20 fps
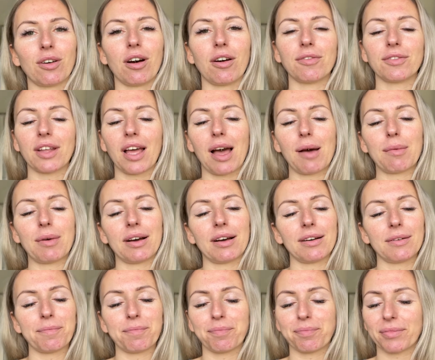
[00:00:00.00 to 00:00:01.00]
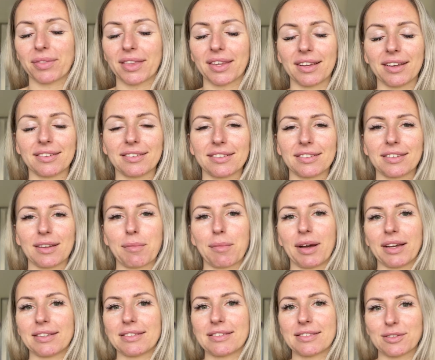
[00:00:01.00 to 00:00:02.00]
oft, aber es ist ja
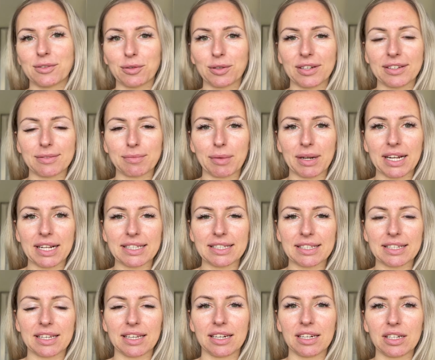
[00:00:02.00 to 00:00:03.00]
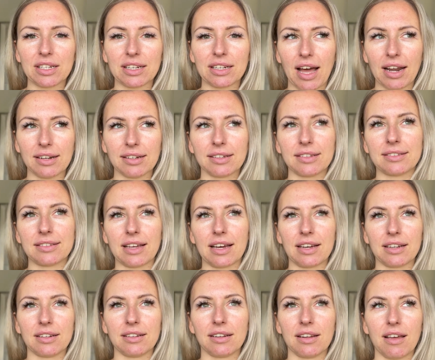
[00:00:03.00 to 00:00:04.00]
meistens so, dass man als Kind andere
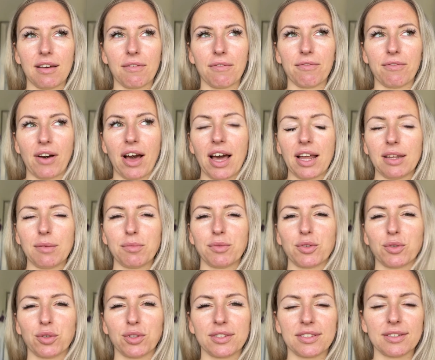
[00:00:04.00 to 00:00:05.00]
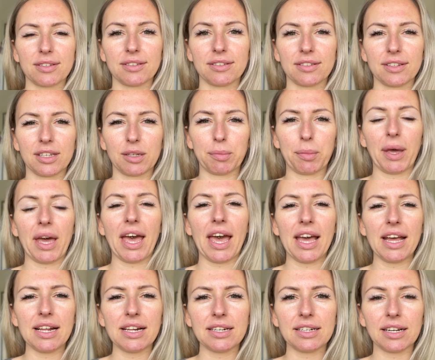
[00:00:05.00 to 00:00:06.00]
Sachen wahrnimmt und sich
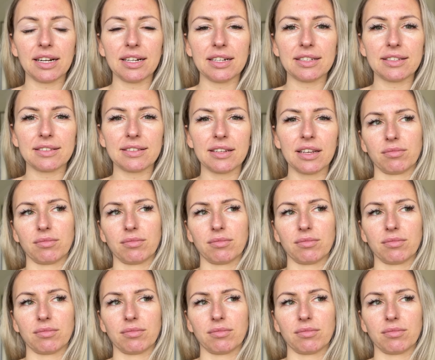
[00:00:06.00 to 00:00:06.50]
behält, als,